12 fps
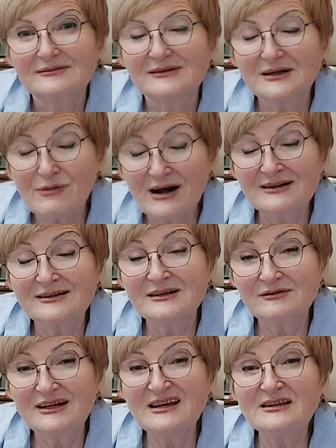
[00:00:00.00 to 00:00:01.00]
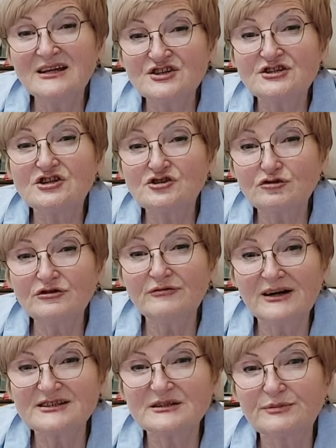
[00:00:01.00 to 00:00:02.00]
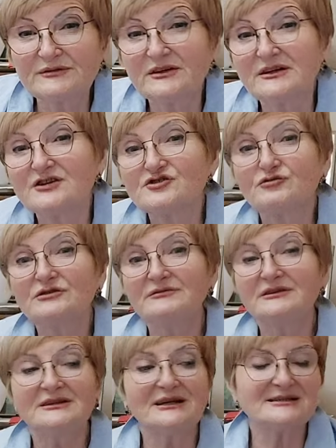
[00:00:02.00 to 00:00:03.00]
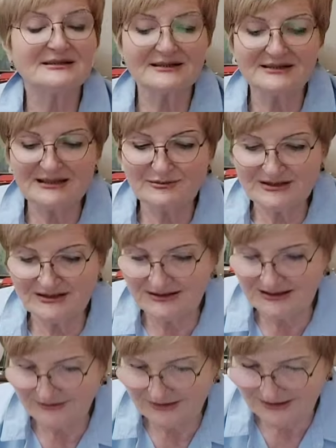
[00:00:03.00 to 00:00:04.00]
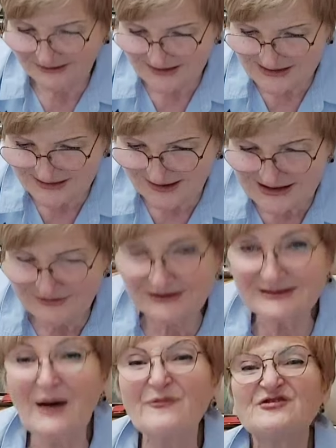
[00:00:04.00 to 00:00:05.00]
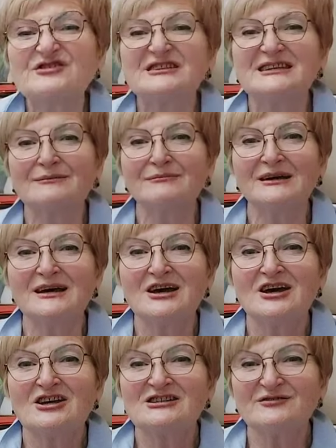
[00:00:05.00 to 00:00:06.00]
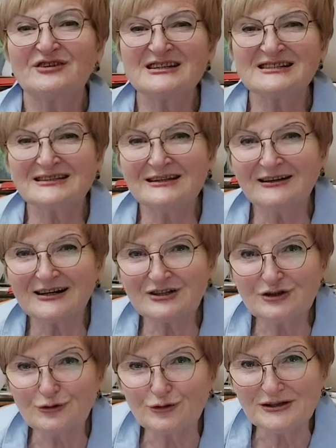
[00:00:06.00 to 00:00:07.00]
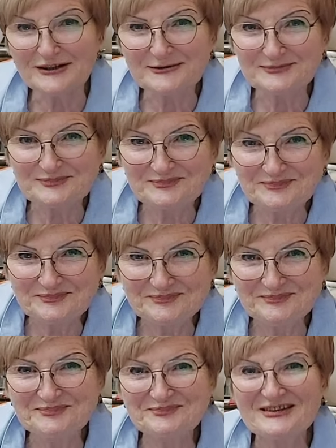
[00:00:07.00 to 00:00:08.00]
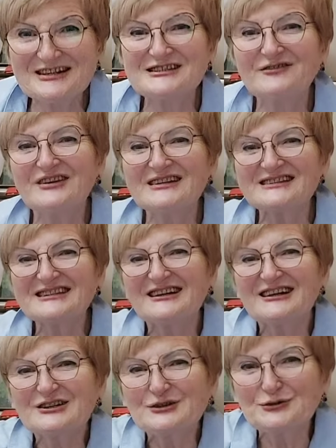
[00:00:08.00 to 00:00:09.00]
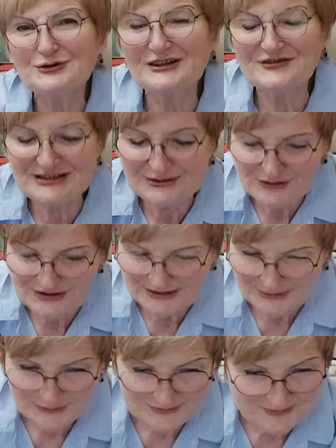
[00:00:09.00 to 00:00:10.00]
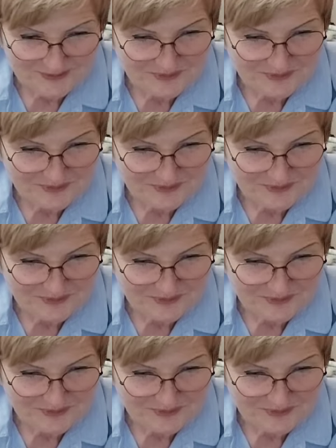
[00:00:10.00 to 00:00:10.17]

Нормальное давление даже не 120, повторяю, 119 на 79. Это рассказывал нам всем известный кардиолог. Известный кардиолог, все его знают.